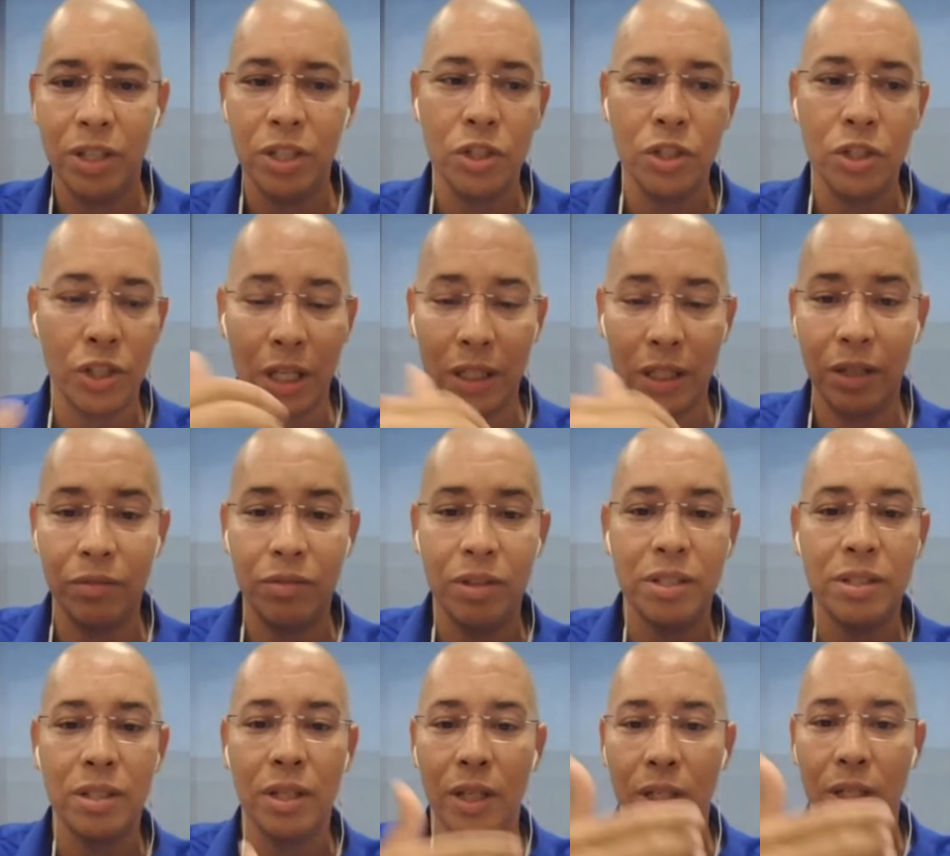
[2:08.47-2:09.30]
A gente já
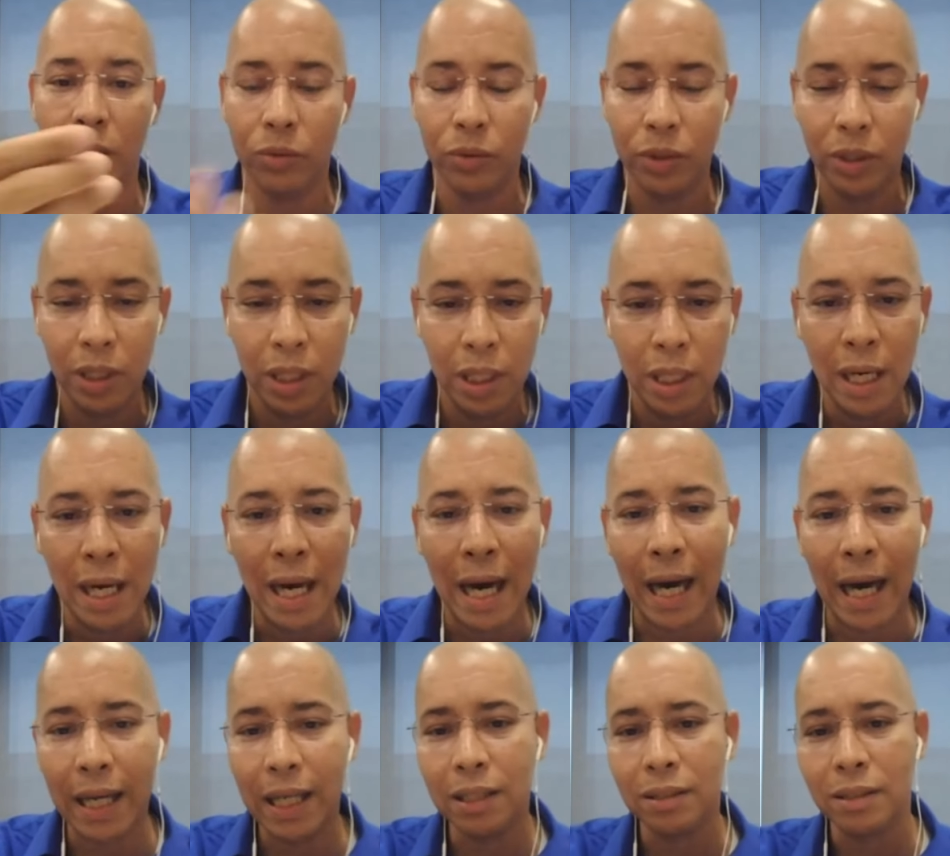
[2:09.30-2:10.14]
teve esse ano
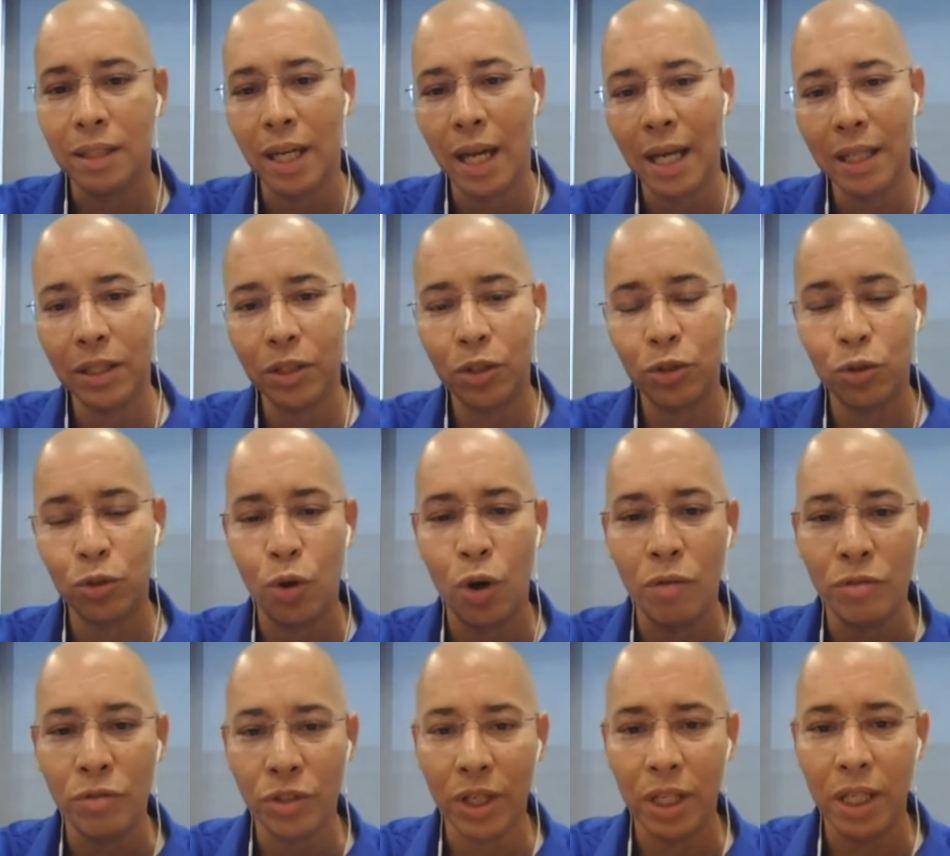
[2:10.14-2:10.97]
a entrada de
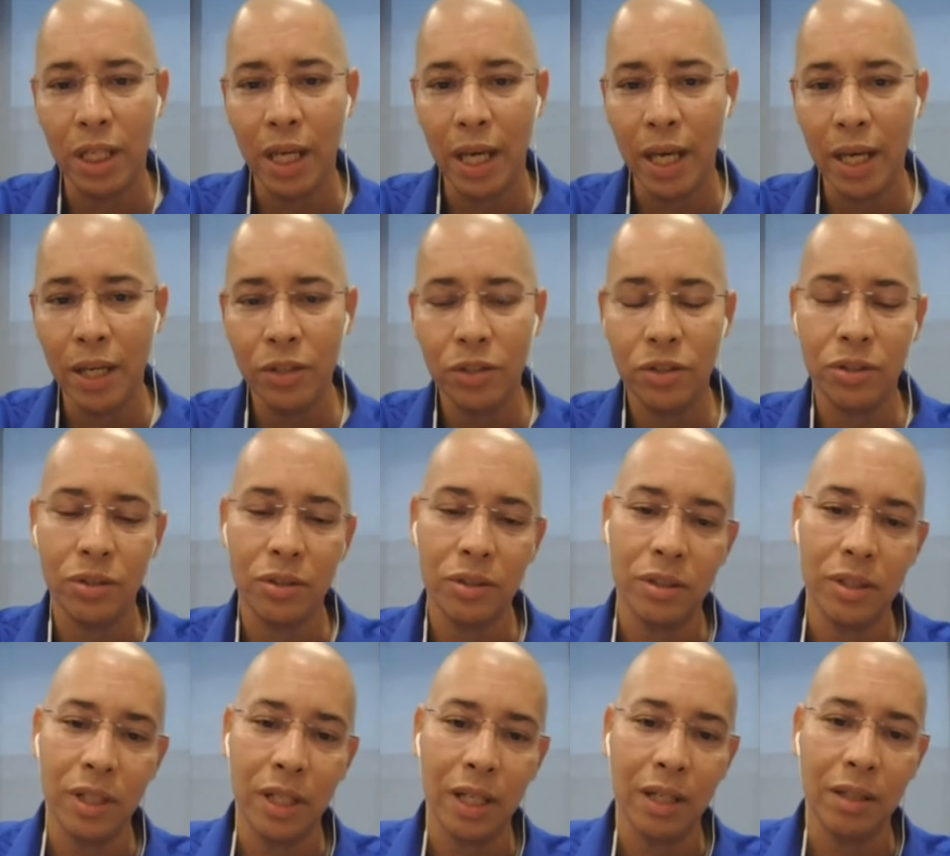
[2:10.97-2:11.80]
novos
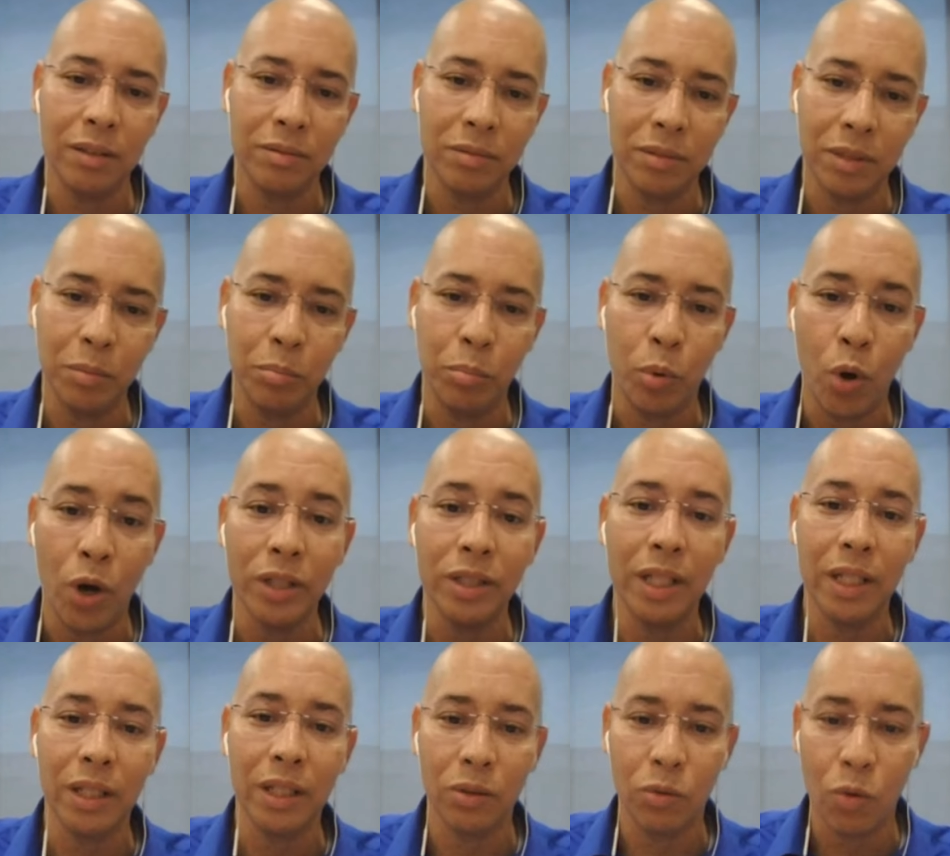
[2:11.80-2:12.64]
clientes né, que
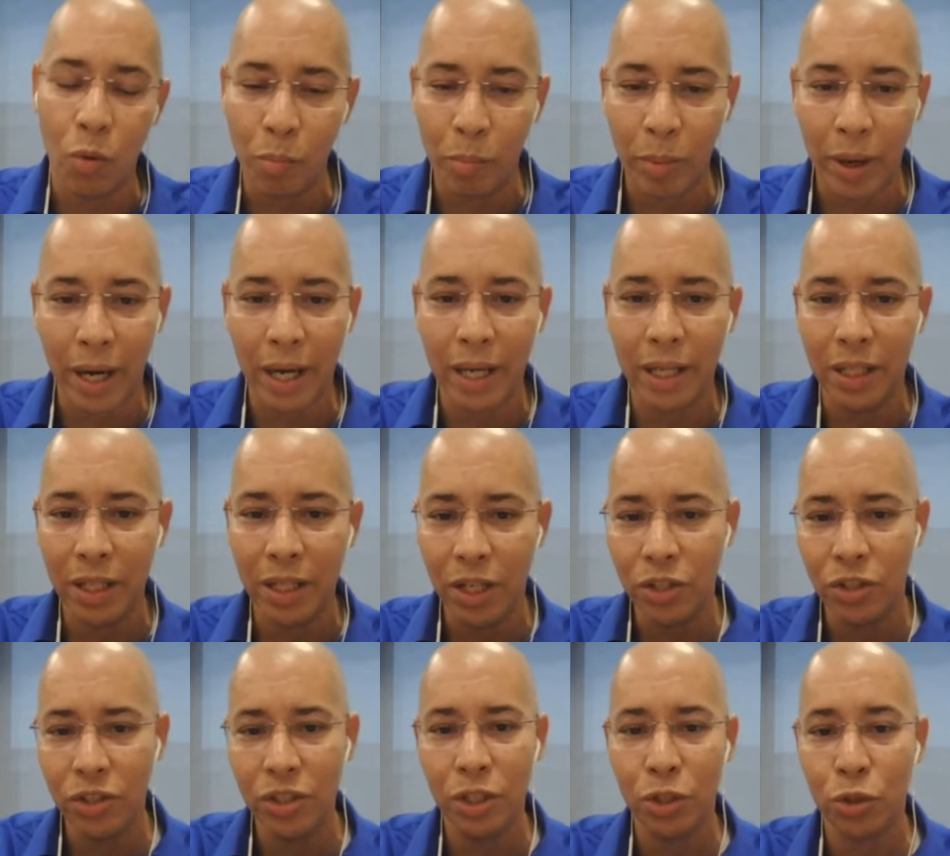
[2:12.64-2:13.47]
podem comprar
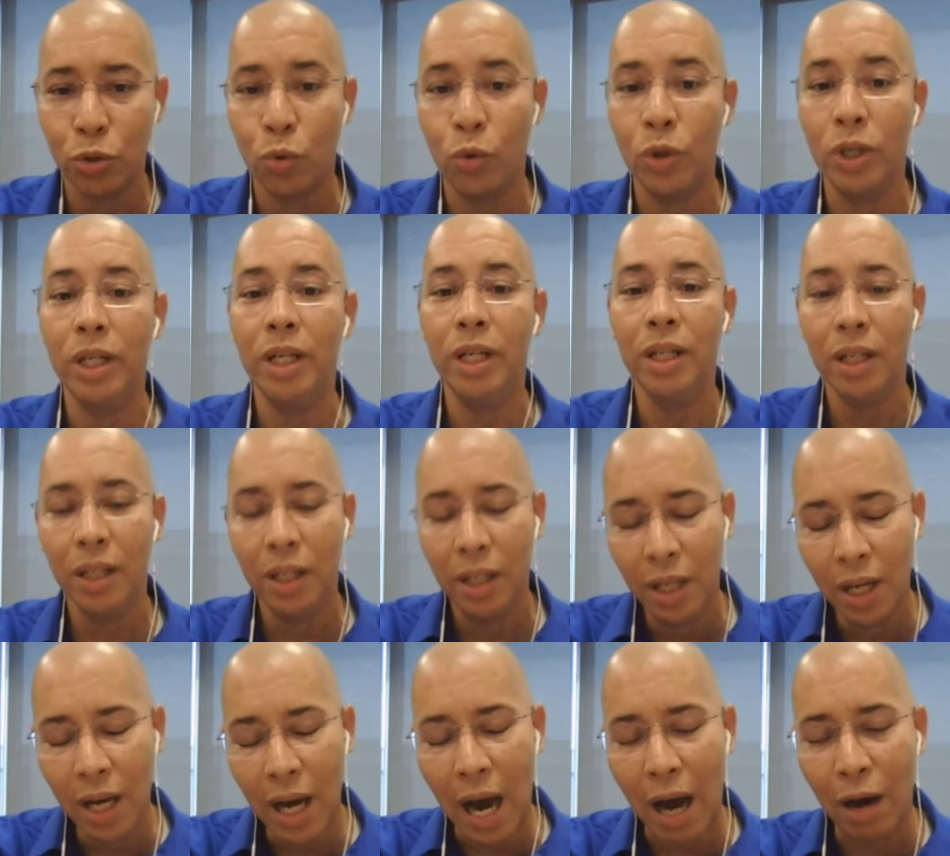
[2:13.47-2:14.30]
energia, escolher
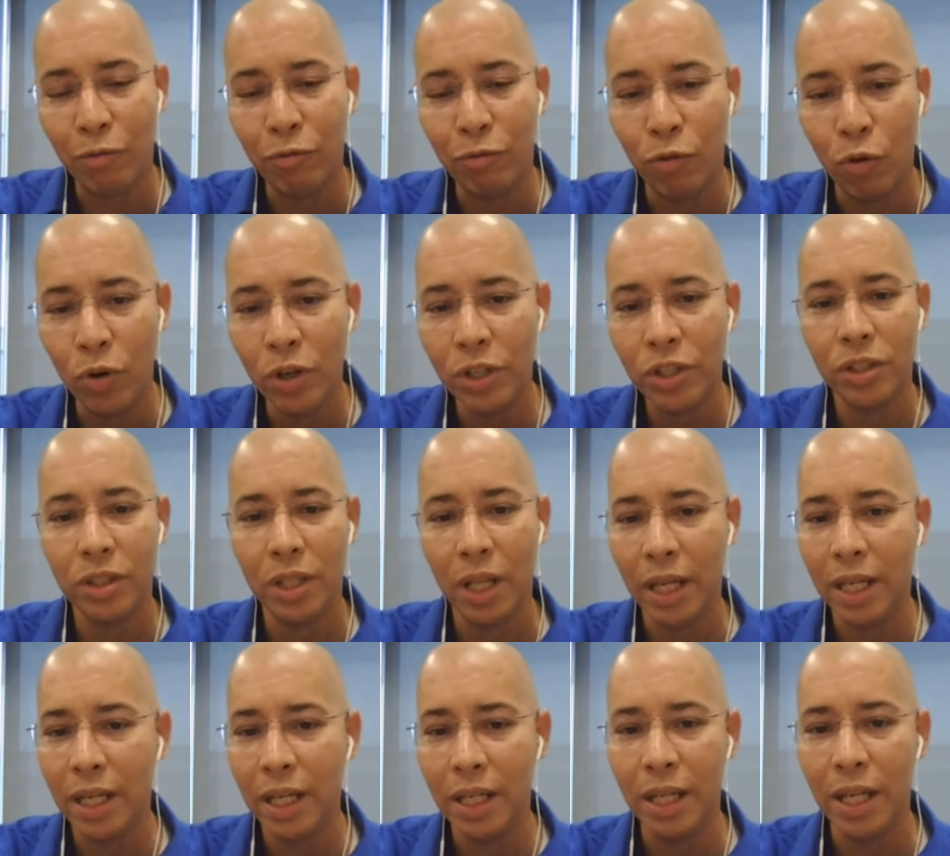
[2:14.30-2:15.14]
a fonte
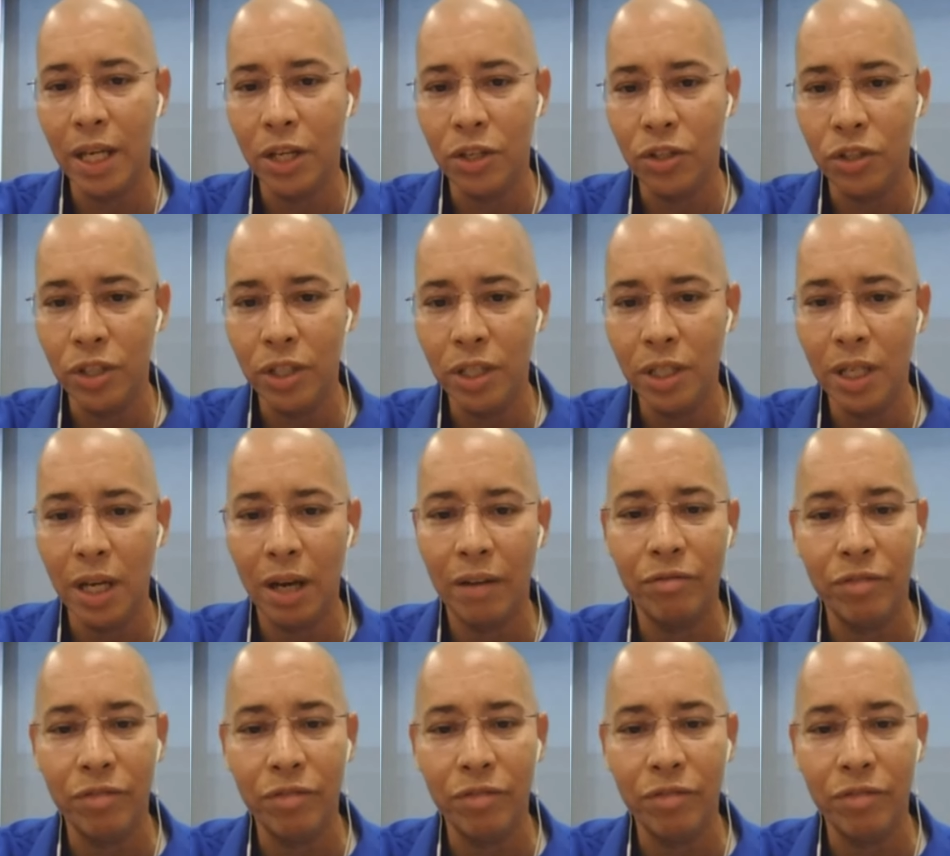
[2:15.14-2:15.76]
da energia.